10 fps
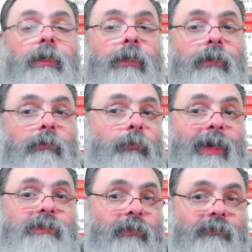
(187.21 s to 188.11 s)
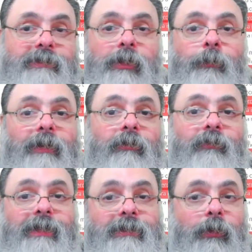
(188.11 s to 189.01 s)
E como é que você vai fazer? Como é que vai
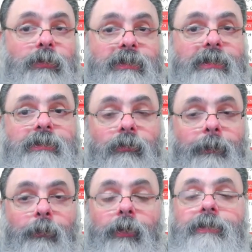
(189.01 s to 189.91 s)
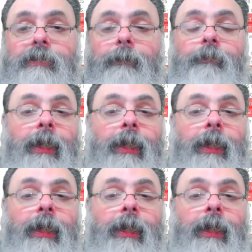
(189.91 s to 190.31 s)
ficar essa negociação depois, né?